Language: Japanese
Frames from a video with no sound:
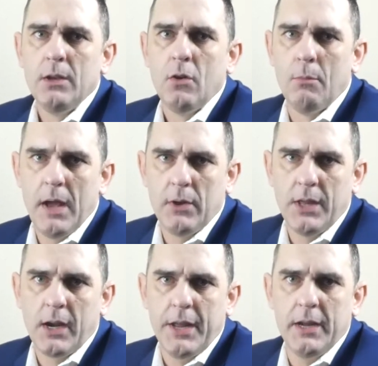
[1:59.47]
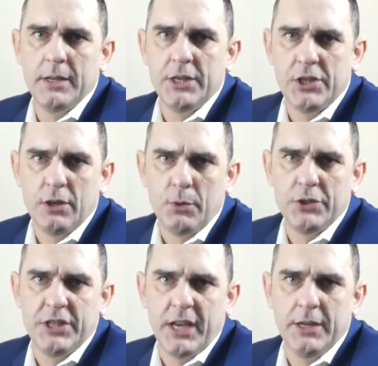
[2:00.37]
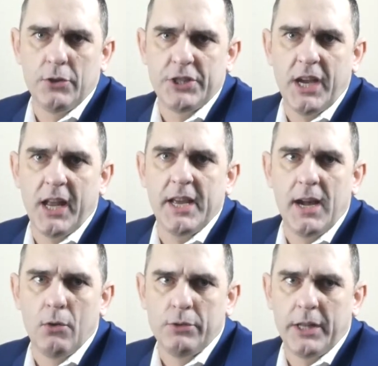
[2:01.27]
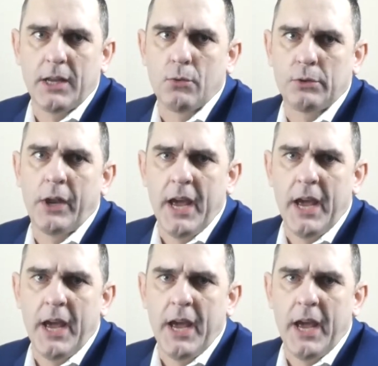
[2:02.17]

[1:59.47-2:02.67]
お前は長年一度も時代の支払いが遅れたことがな